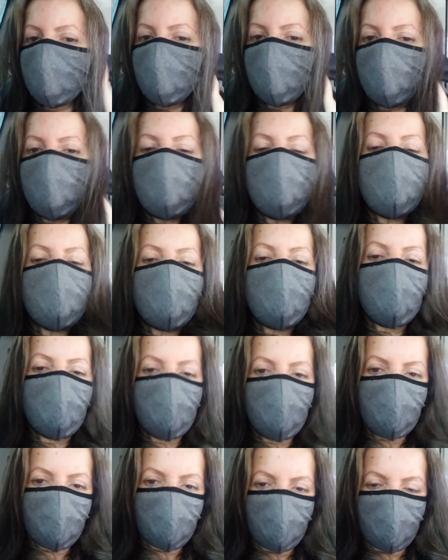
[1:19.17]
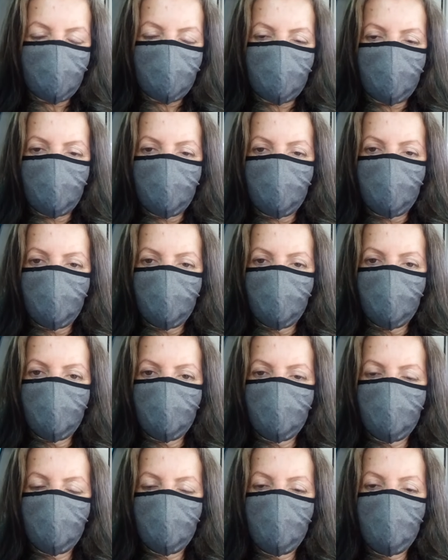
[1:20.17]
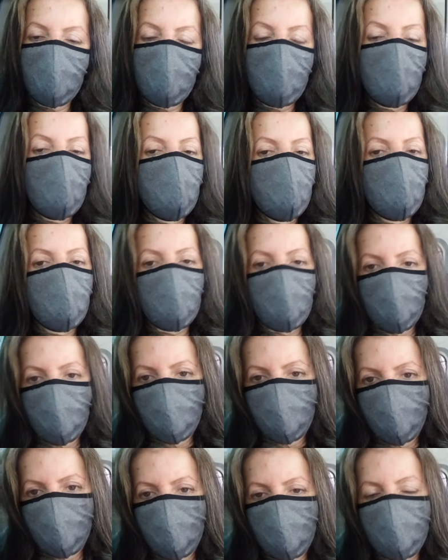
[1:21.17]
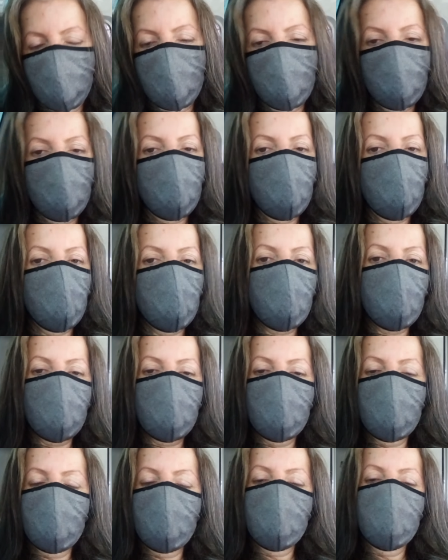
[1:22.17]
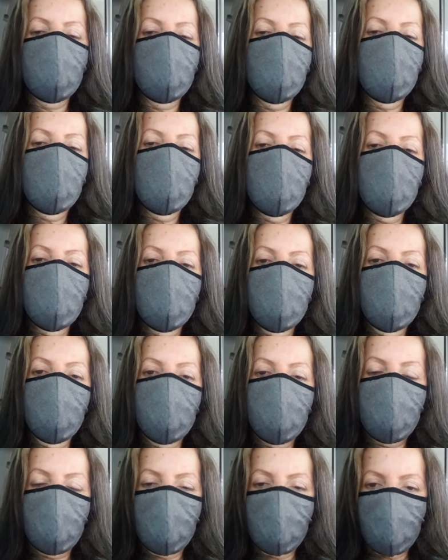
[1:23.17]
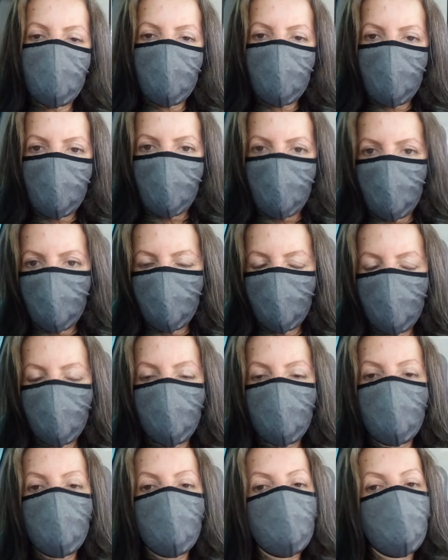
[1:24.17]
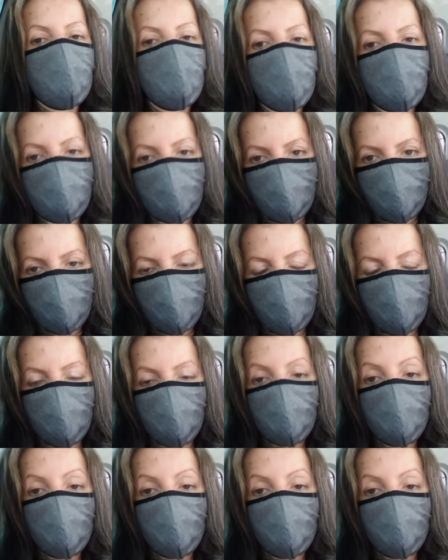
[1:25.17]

tá legal assim. Pronto, acabou o dia para ela. Fulana,